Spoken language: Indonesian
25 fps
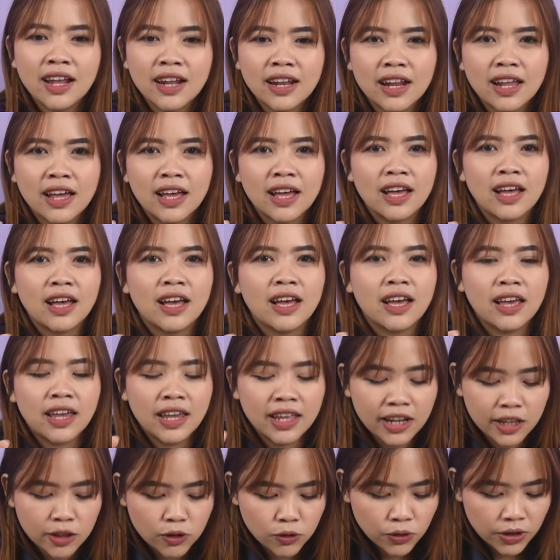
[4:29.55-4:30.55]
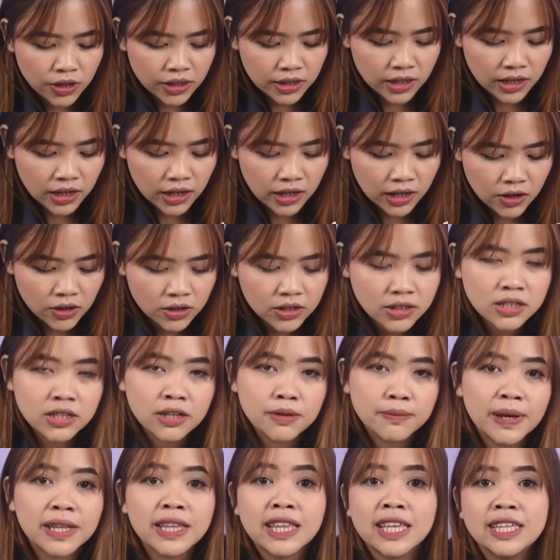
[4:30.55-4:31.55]
Nah, ini tuh kita
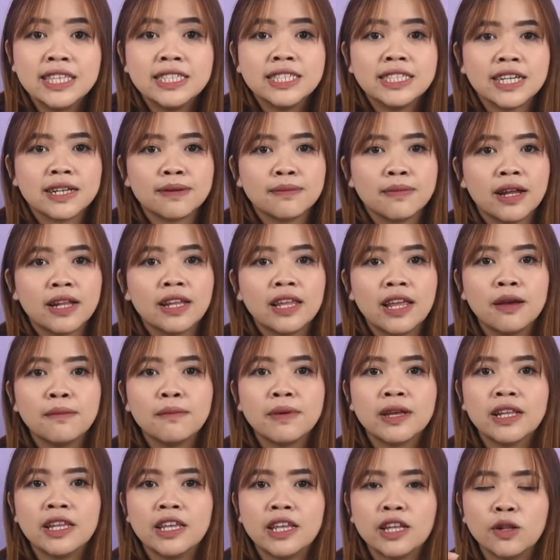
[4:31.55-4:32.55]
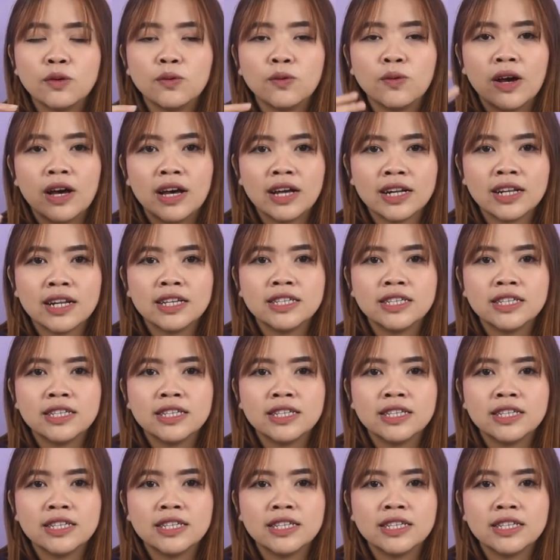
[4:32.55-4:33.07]
uh, made in Jerman ya, made in luar.